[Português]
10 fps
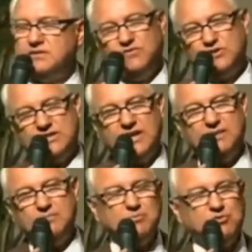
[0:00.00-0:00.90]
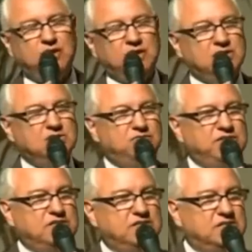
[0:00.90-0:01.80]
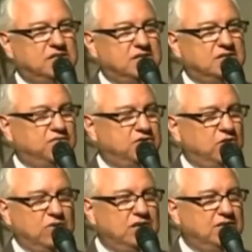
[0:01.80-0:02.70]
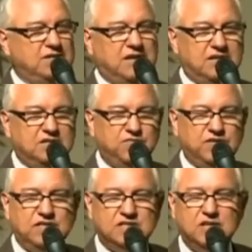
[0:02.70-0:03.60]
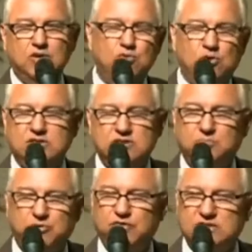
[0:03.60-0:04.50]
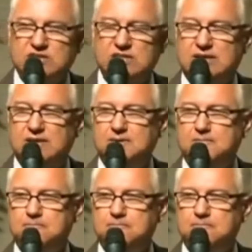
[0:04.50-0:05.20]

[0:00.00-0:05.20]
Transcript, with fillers: Se você é membro da igreja adventista, se você é um líder da igreja adventista e não gosta de profecia,